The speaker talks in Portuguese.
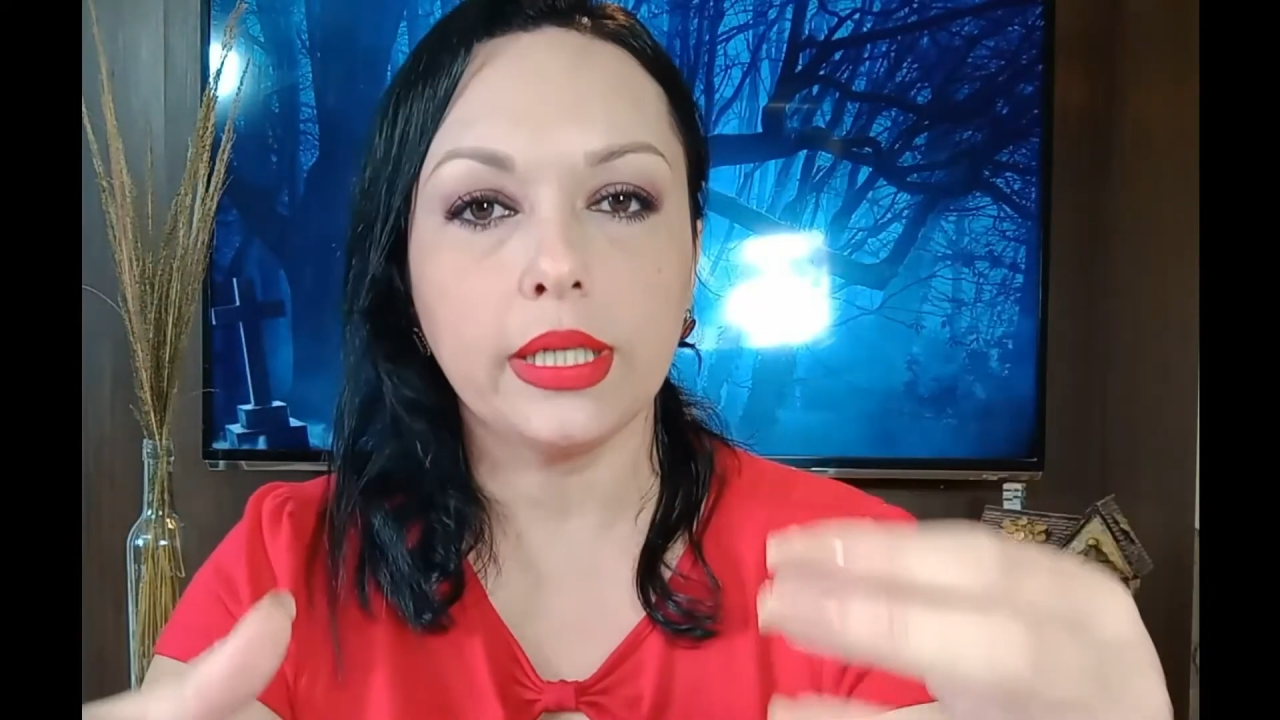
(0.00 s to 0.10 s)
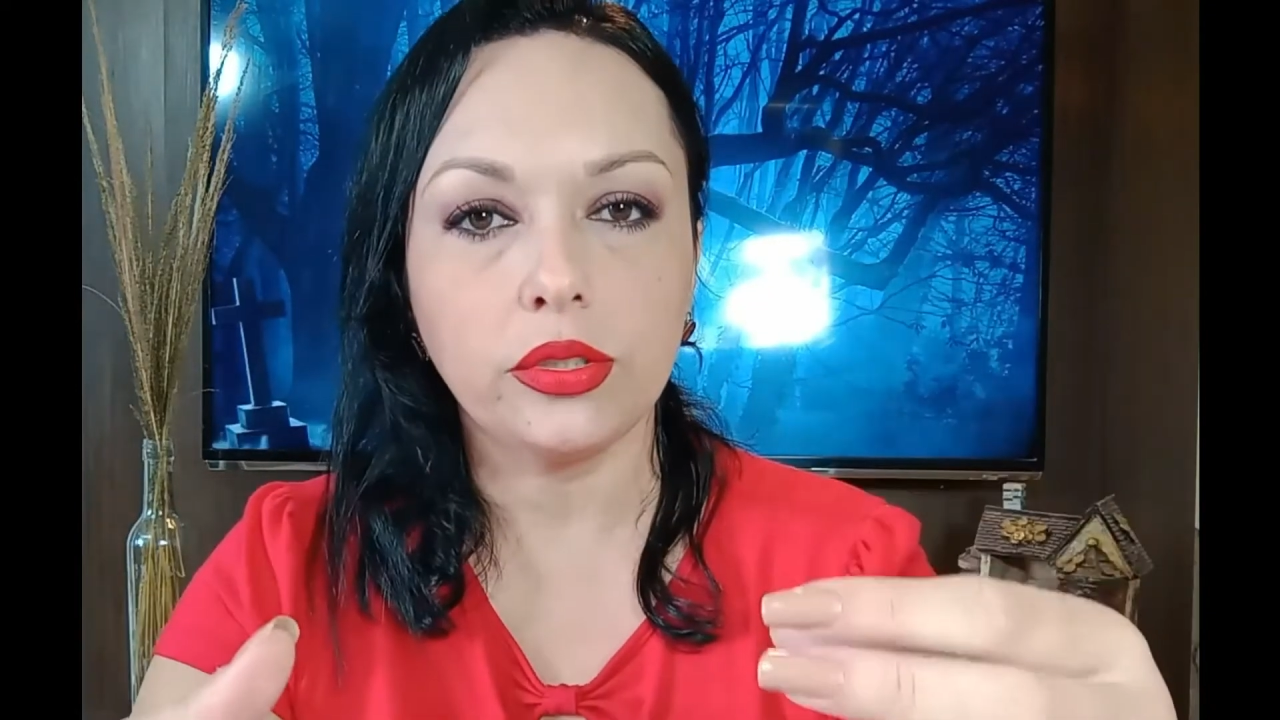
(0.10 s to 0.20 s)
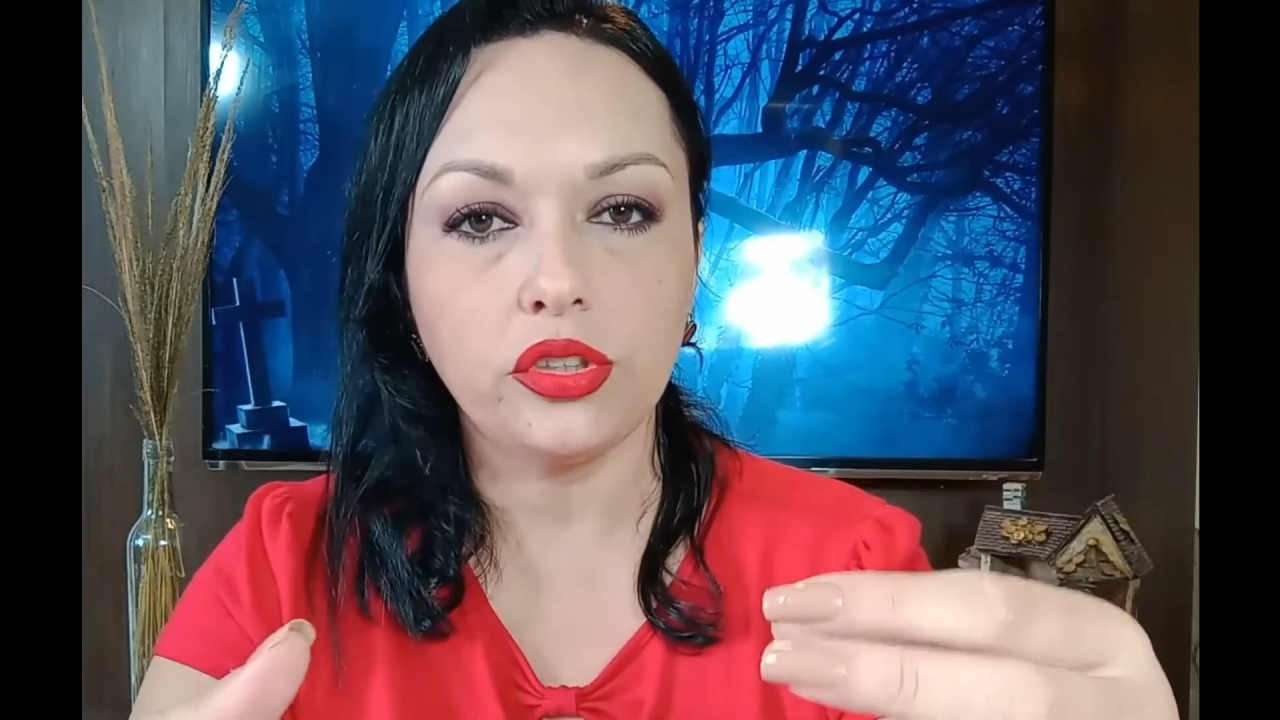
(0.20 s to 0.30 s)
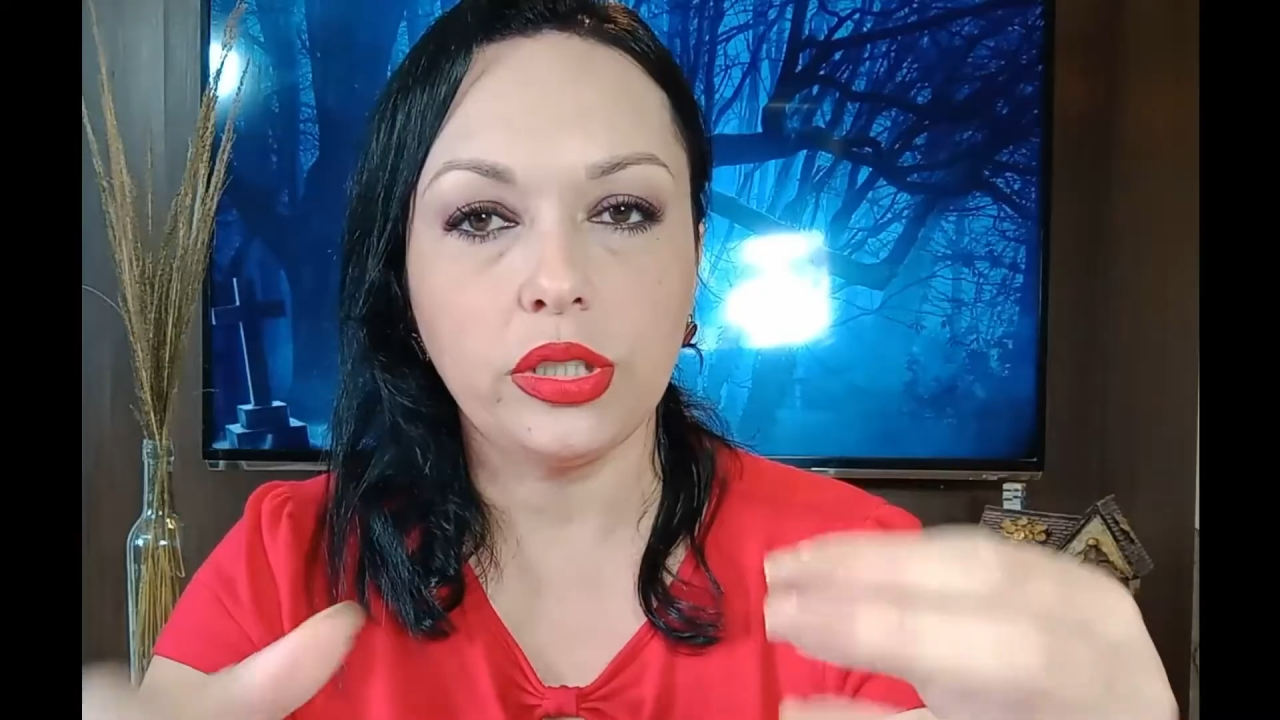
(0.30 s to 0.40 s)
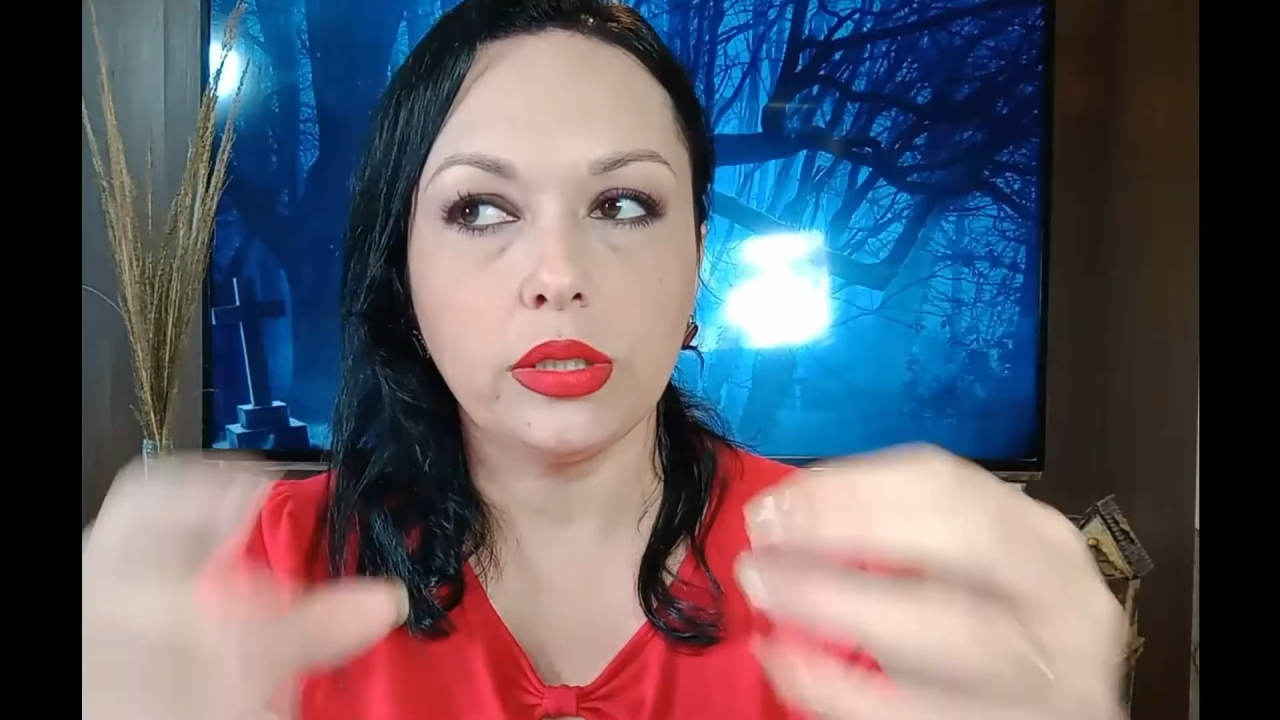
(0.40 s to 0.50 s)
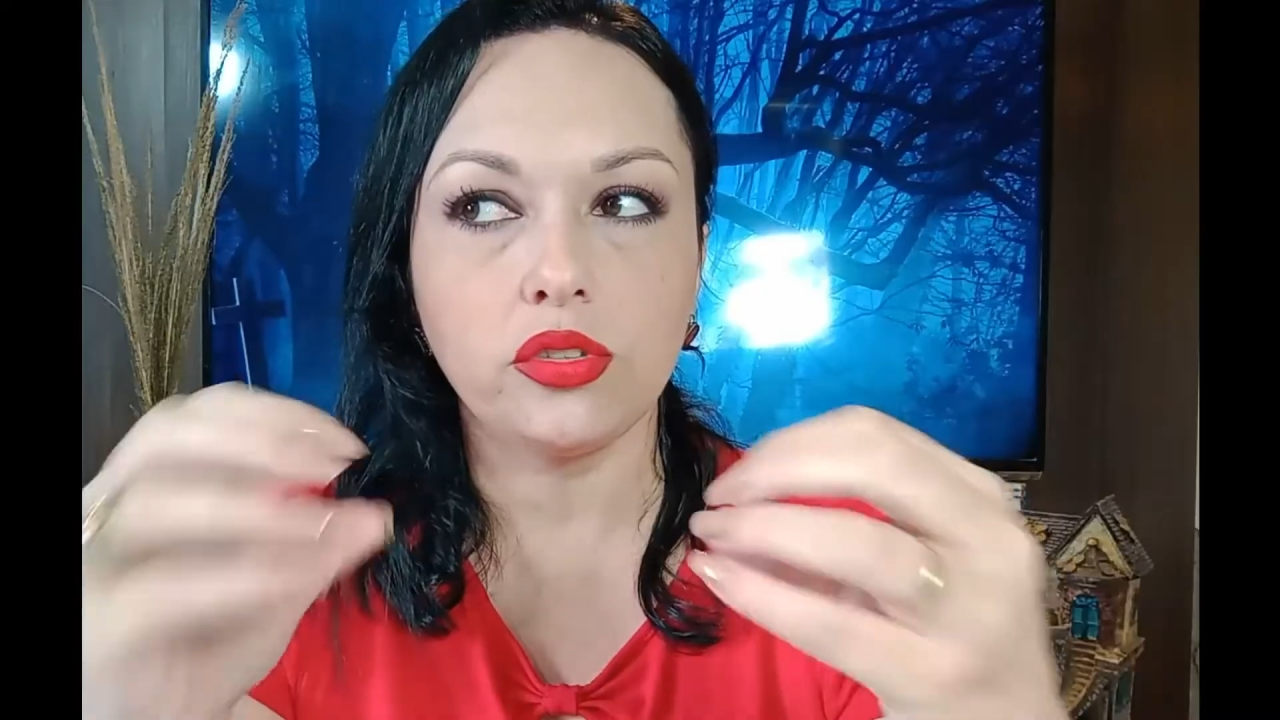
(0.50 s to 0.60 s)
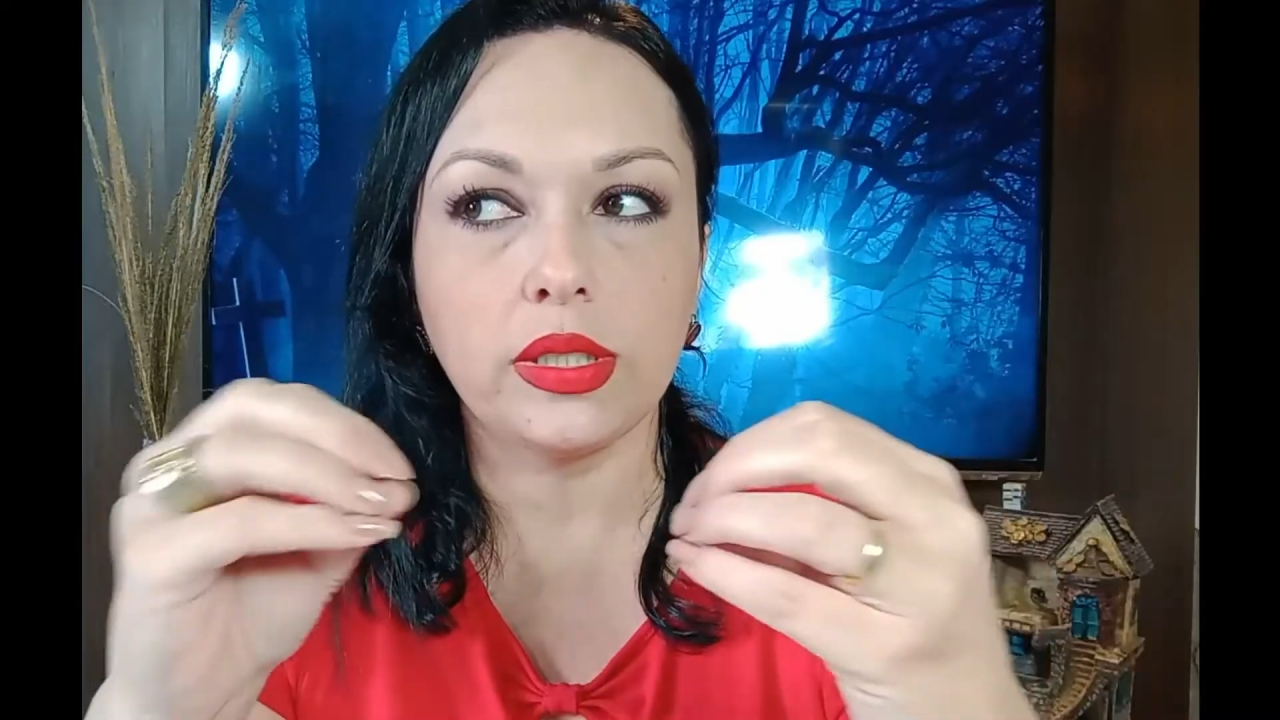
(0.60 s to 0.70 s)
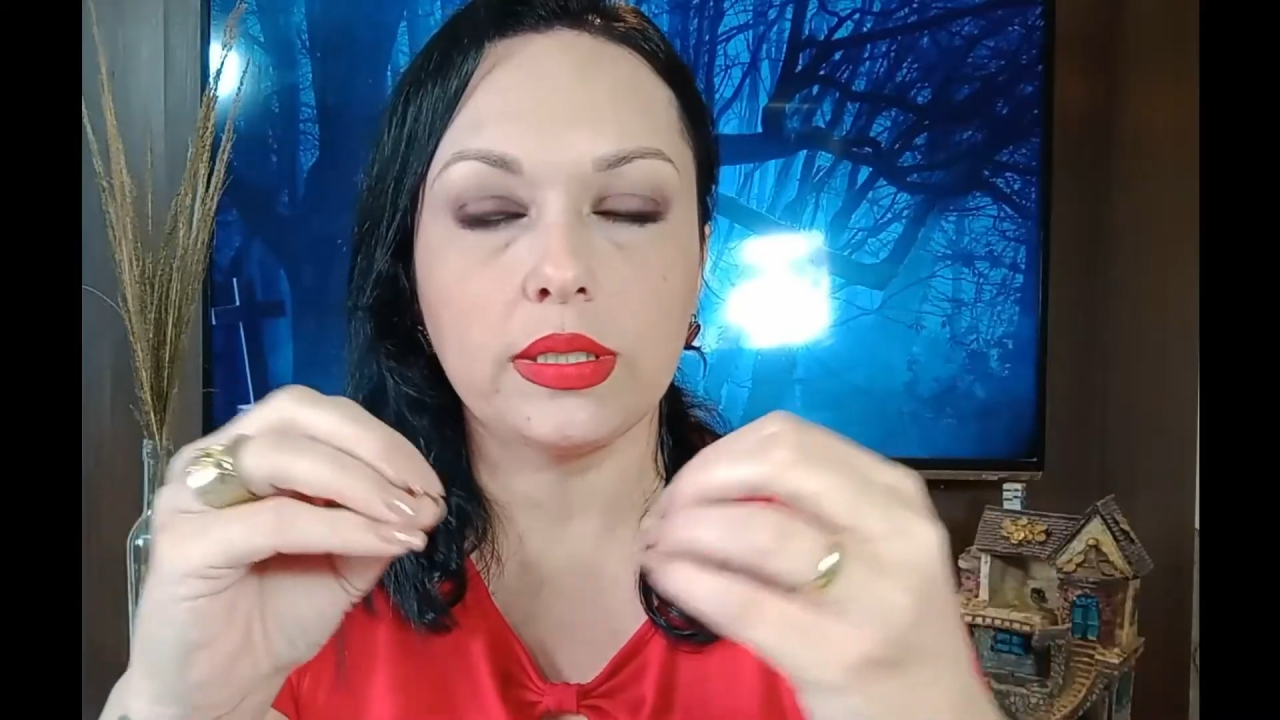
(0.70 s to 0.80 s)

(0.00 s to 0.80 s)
Candinha